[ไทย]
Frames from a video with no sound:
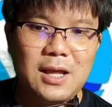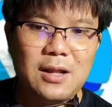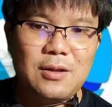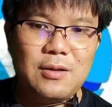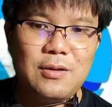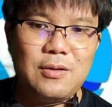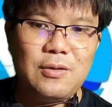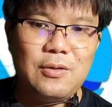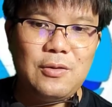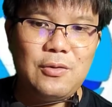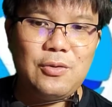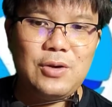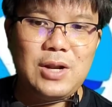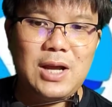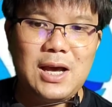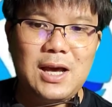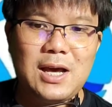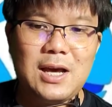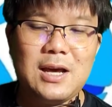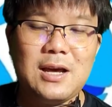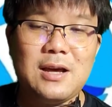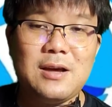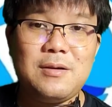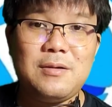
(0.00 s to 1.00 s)
นี้ Luna
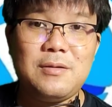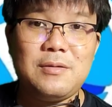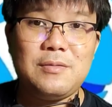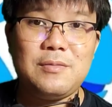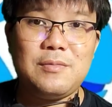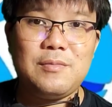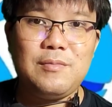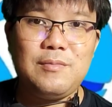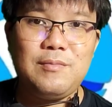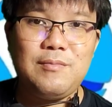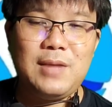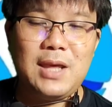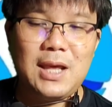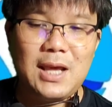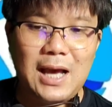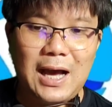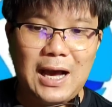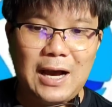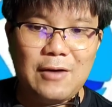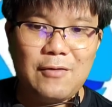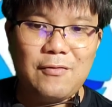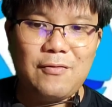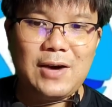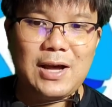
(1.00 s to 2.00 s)
มี
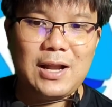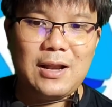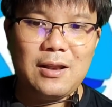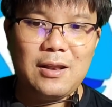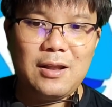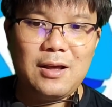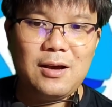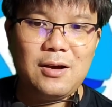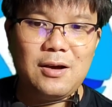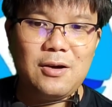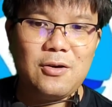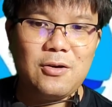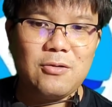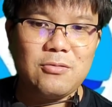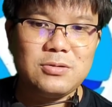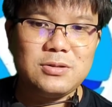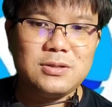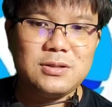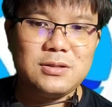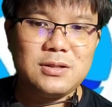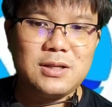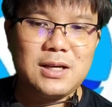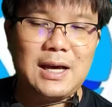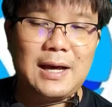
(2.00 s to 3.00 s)
ข่าวฝัดเรื่องของ
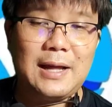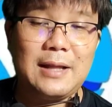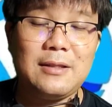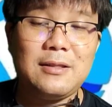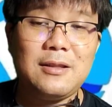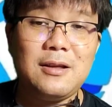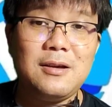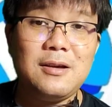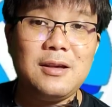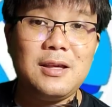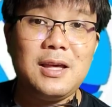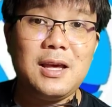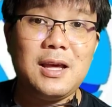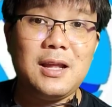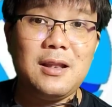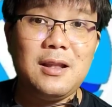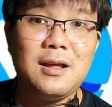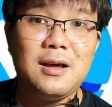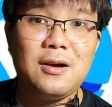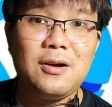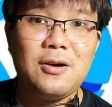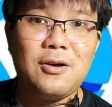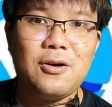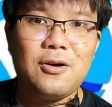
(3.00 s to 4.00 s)
การตึงเครียด
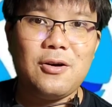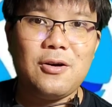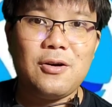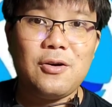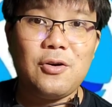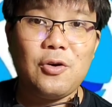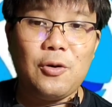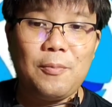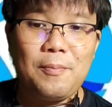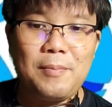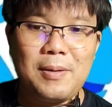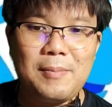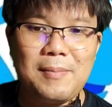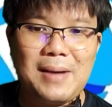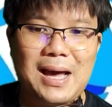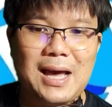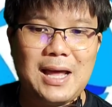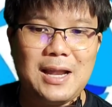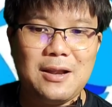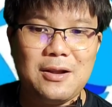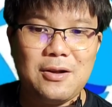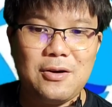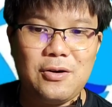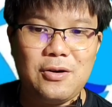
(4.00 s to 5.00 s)
เรื่องของงบประมา
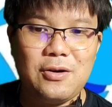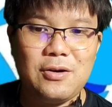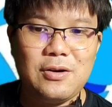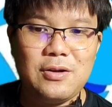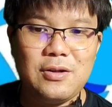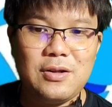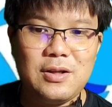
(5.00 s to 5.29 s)
ณเนาะ